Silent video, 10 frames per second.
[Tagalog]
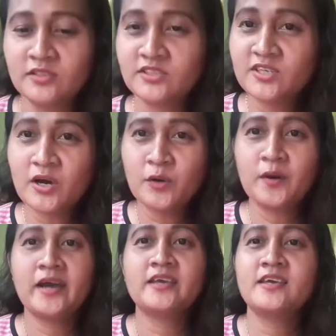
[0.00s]
So,
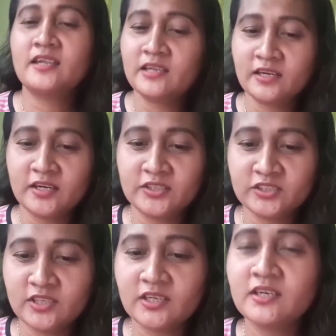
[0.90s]
ayan na nga
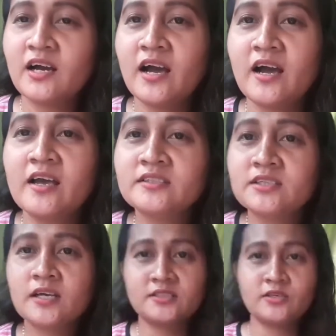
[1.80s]
siya guys.
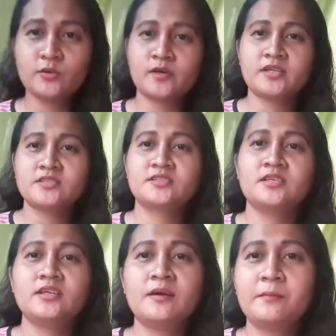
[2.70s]
As you can
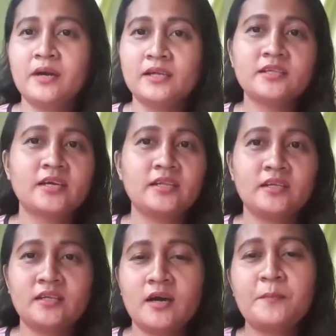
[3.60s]
see naman
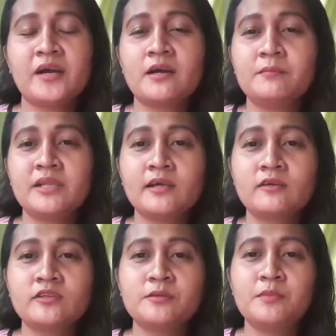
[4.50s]
kanina, pagkabili
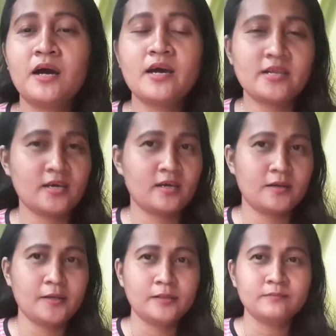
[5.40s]
ko, di ba, na
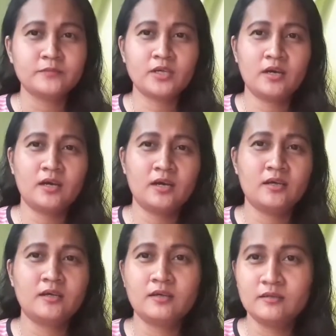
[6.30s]

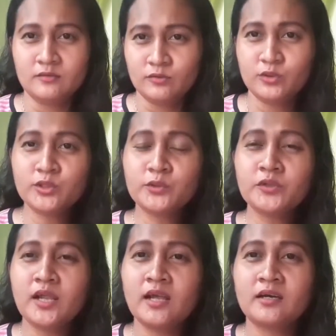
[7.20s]
uh, doon ko
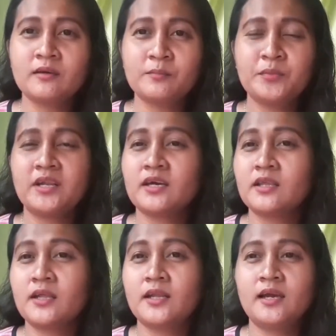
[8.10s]
na lang
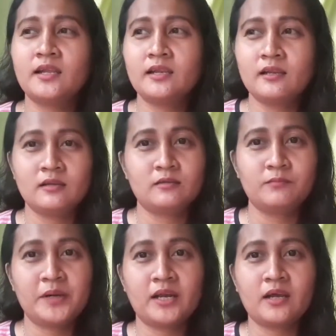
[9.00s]
pinakita dahil
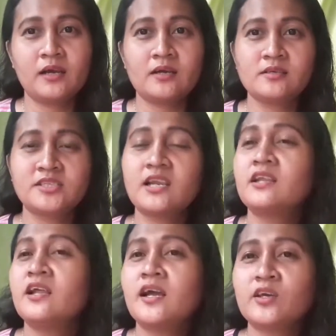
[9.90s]
para
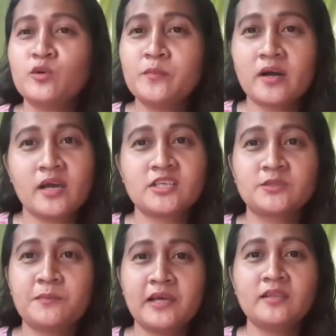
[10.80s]
sila na lang yung
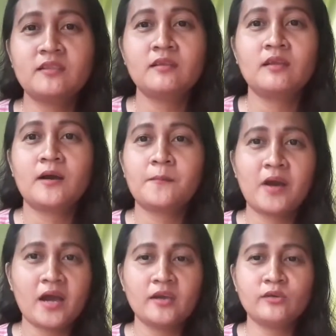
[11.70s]
maka-explain din ng
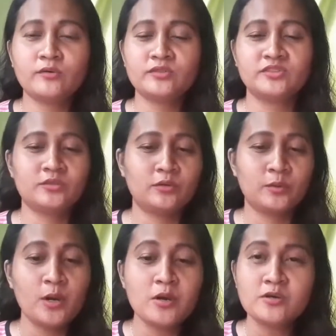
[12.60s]
maayos.
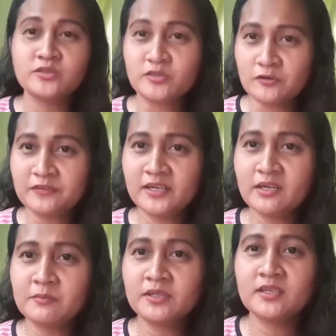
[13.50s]
So, so far
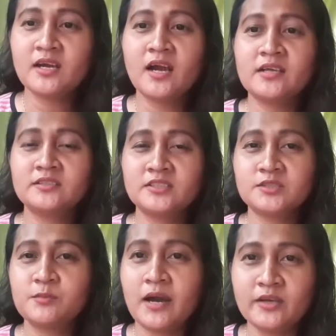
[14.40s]
naman guys
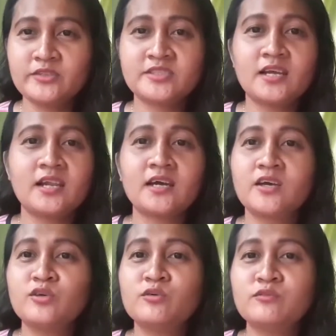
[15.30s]
is maayos talaga
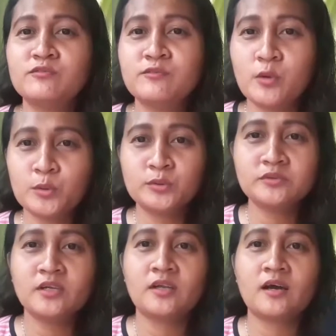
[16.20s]
yung
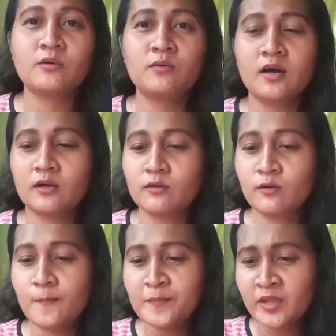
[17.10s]
phone na nakuha
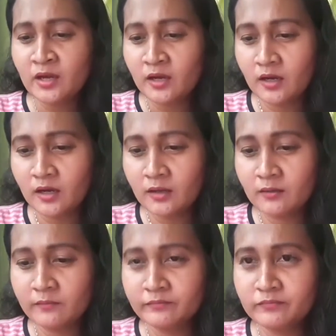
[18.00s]
ko.
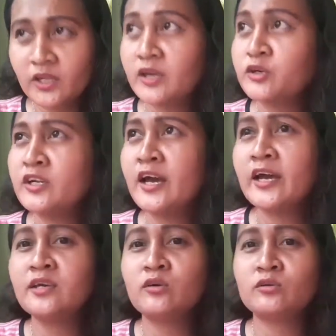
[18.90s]
Um, ngayon
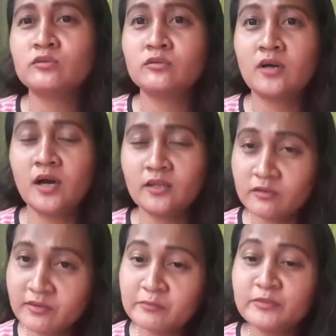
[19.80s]
ay uh,
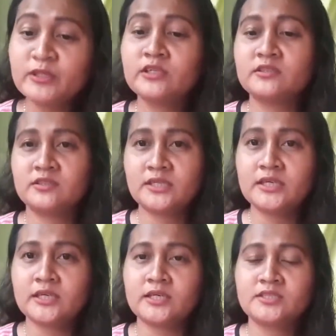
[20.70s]
November
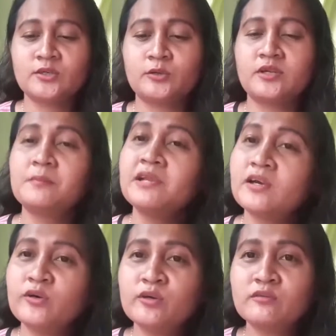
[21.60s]
3. So,
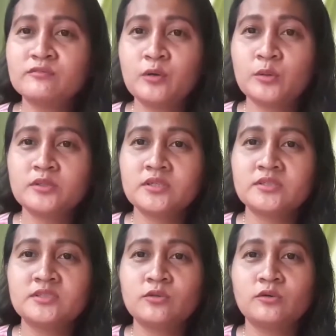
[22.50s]
nabili ko yung phone
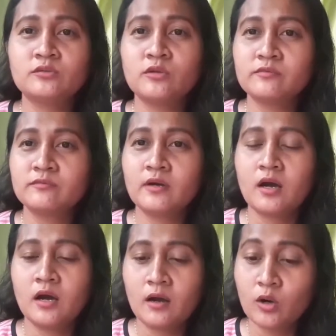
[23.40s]
is noong
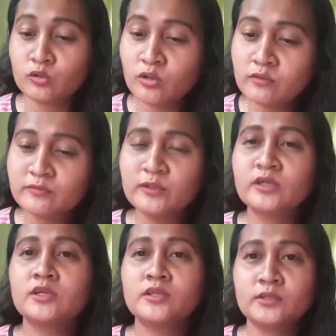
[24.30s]
uh,
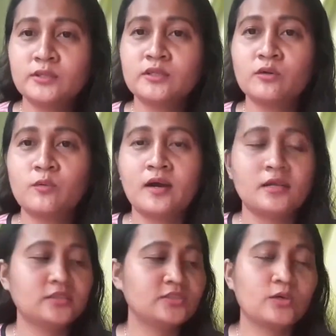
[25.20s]
October
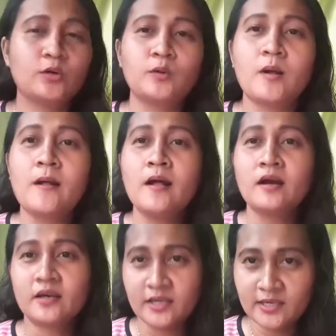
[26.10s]
31. So,
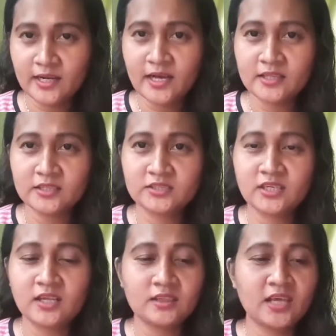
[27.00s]
ngayon lang natin
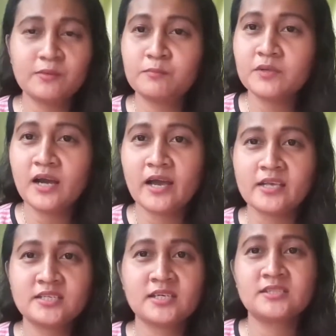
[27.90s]
siya na tape
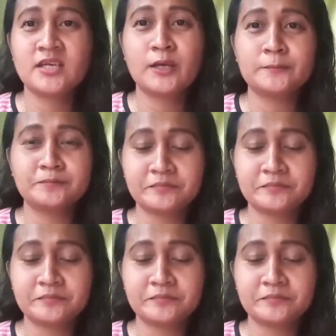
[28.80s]
guys kasi